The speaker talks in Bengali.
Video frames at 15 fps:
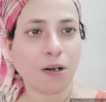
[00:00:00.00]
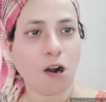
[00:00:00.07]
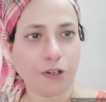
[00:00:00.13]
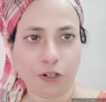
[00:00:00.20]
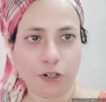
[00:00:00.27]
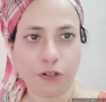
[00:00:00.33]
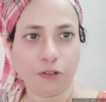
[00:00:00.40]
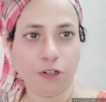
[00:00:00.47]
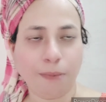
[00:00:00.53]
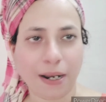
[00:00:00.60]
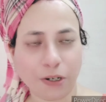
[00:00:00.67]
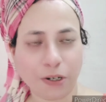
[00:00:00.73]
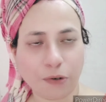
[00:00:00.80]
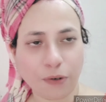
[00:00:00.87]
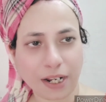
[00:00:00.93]
ঘরটারগুলো
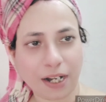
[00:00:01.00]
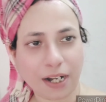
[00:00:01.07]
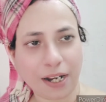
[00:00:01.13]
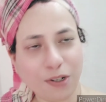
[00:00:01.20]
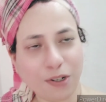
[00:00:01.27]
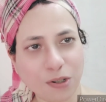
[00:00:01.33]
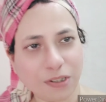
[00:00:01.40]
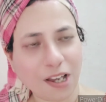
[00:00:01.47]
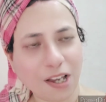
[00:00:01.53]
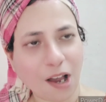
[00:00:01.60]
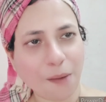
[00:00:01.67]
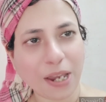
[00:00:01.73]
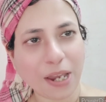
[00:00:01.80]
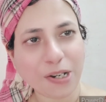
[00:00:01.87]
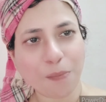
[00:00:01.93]
ভালো করে ক্লিন করতে
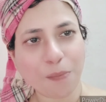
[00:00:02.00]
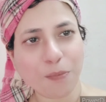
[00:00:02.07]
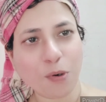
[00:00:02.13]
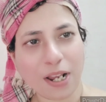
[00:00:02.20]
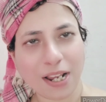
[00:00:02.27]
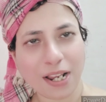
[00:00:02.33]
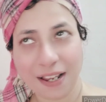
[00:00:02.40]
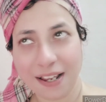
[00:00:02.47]
হবে এইসব করে